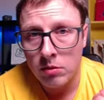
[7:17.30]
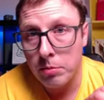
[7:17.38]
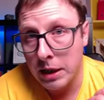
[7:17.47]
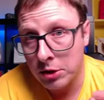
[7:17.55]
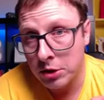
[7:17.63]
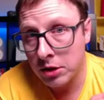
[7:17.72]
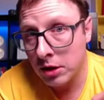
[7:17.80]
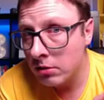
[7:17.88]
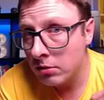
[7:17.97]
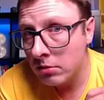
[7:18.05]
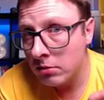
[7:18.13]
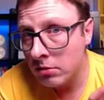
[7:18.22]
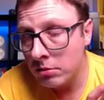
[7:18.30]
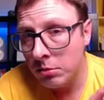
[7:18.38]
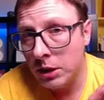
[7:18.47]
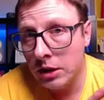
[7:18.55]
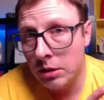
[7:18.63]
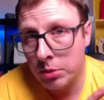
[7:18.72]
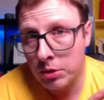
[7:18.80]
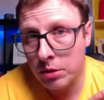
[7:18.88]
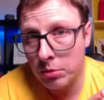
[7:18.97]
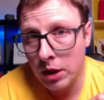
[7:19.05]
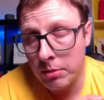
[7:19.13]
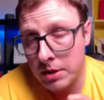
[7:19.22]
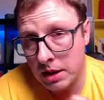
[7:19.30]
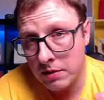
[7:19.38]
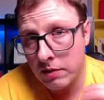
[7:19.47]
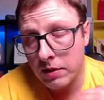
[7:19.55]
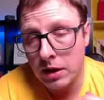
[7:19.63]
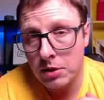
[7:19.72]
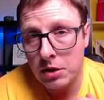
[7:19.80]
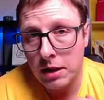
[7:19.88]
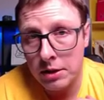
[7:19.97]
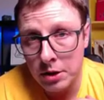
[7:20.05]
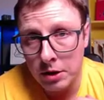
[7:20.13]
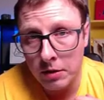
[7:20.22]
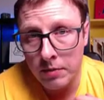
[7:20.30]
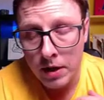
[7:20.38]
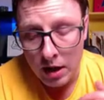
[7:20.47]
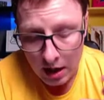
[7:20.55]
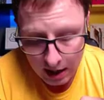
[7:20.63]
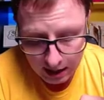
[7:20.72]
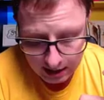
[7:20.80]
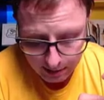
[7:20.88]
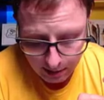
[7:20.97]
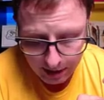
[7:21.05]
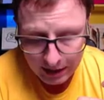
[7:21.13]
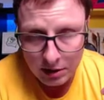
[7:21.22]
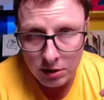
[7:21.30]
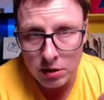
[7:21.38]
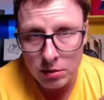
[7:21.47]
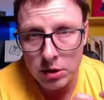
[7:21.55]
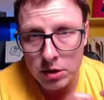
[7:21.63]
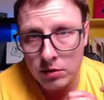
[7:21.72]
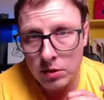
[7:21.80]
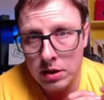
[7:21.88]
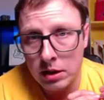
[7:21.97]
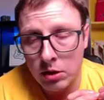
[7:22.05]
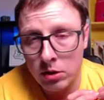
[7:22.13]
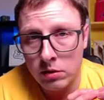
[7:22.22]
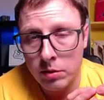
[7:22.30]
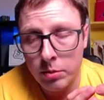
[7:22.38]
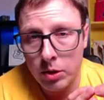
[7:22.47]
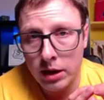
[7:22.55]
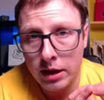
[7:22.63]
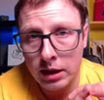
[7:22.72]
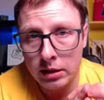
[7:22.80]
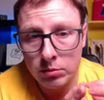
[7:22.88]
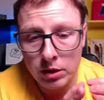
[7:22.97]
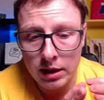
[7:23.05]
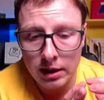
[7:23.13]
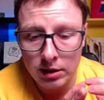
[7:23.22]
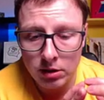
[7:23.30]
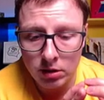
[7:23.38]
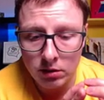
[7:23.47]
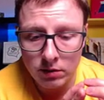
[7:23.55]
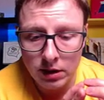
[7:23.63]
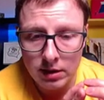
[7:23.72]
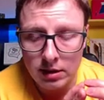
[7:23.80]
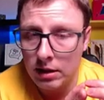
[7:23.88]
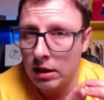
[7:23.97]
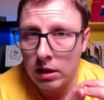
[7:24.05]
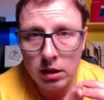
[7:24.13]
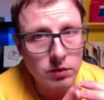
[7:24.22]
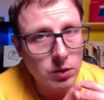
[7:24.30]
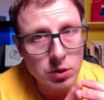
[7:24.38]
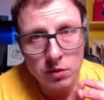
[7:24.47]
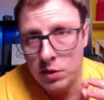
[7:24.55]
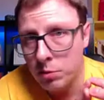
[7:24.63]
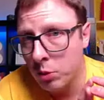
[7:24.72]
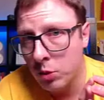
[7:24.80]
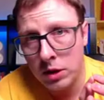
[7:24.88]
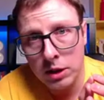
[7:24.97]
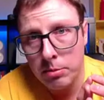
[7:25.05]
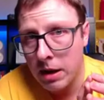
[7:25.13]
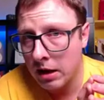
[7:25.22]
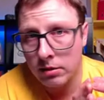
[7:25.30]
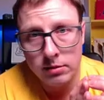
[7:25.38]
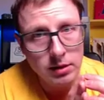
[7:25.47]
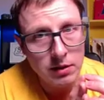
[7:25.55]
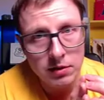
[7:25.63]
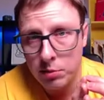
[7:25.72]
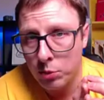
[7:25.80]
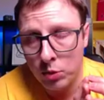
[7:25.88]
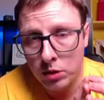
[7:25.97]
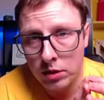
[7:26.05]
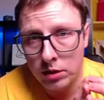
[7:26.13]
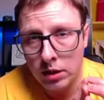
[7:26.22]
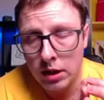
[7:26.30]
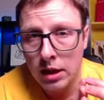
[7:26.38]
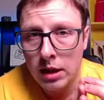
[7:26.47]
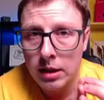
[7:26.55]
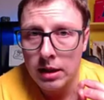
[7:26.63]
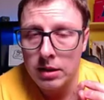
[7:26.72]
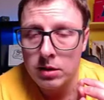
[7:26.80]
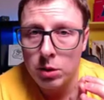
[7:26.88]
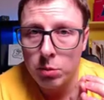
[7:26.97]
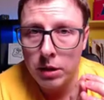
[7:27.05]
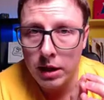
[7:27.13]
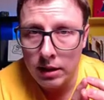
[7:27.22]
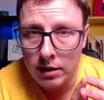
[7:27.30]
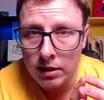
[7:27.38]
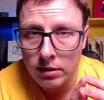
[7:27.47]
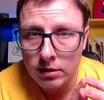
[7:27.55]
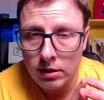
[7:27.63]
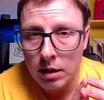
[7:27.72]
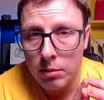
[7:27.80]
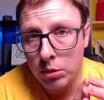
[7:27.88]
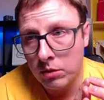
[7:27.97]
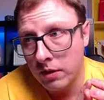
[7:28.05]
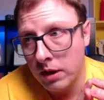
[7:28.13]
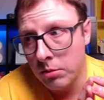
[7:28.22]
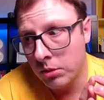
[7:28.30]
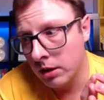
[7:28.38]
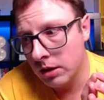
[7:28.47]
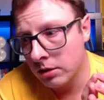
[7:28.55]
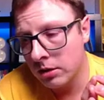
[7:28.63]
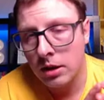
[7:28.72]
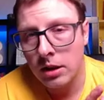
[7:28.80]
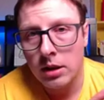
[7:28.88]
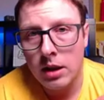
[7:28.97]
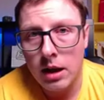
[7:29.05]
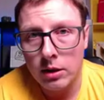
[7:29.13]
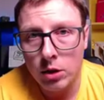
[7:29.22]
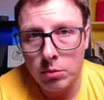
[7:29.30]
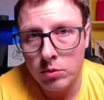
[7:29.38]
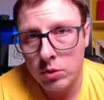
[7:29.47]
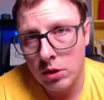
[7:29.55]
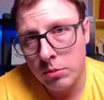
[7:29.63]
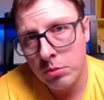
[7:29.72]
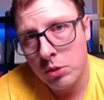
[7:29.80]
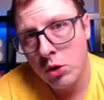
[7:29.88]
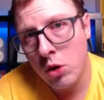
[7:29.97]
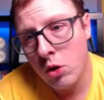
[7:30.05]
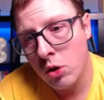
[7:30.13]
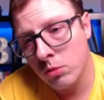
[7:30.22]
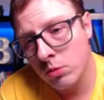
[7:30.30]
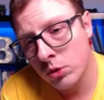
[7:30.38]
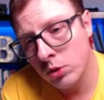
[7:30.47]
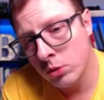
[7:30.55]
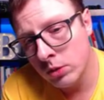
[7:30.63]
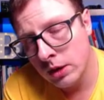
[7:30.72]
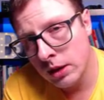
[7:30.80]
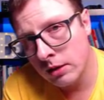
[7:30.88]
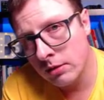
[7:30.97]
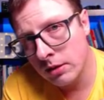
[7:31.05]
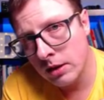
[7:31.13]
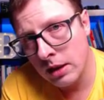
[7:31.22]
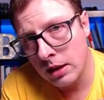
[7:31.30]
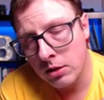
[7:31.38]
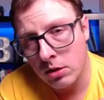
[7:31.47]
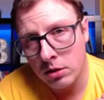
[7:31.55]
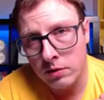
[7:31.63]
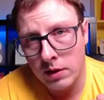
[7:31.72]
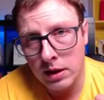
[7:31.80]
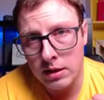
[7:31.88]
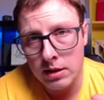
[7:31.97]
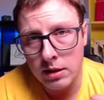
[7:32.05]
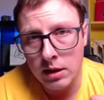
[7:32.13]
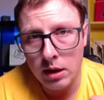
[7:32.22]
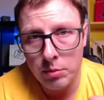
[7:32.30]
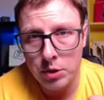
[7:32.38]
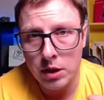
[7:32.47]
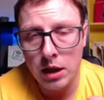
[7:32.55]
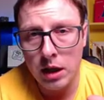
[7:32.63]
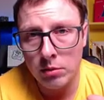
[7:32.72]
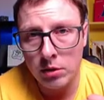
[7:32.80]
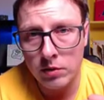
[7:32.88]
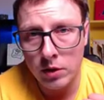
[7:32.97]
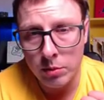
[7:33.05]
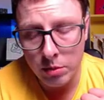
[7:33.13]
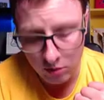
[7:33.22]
Wbierzcie, my ich nie potrzebujemy. Zaraz Wam wyjaśnię dlaczego. Ale zapamiętajcie sobie, że wiązanie jonowe polega na tym, że elektrony walencyjne nie tworzą wspólnych par, nie wspólnych. Jest sobie jeden albo dwa albo ileś atomów, które biorą cudze elektrony walencyjne i przyklejają do swojej